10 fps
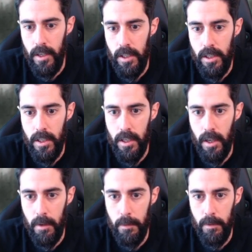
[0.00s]
değişecek
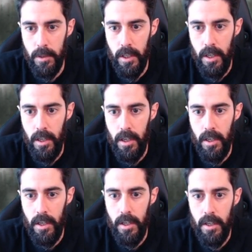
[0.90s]
tahminimce.
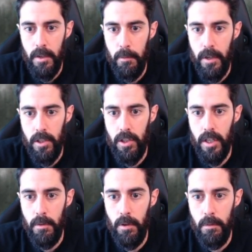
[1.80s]
Best
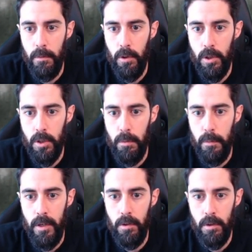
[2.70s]
Cherry bölümü boş.
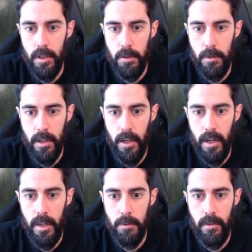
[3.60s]
Menü kısmına
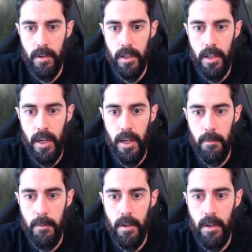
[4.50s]
geldiğim zaman Game,
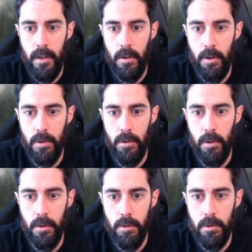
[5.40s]

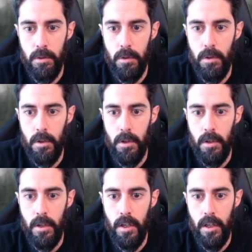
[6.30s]
Controls,
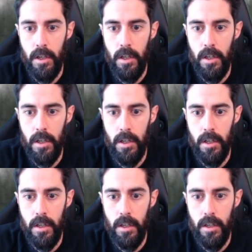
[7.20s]
ee,
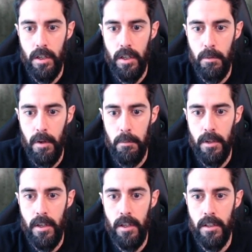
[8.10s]
remap
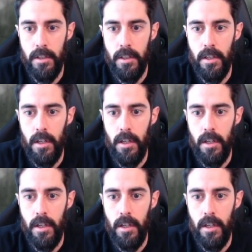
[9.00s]
keys.